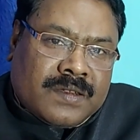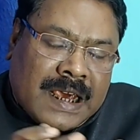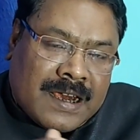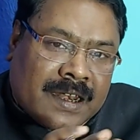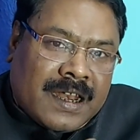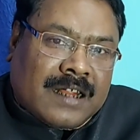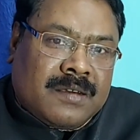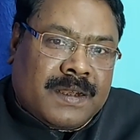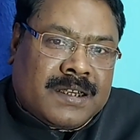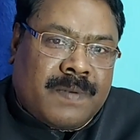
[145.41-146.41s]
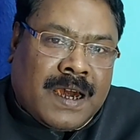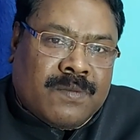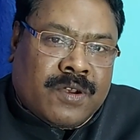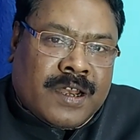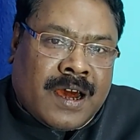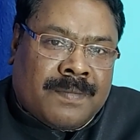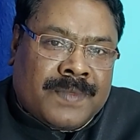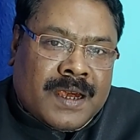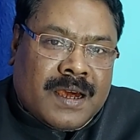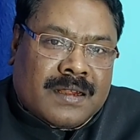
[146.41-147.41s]
সেইখানের আদিবাসী ভাই বোনেরা
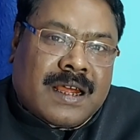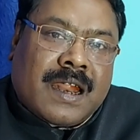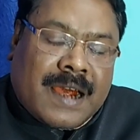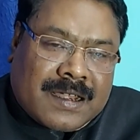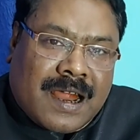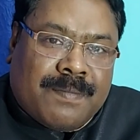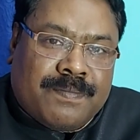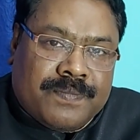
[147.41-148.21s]
তারা একটা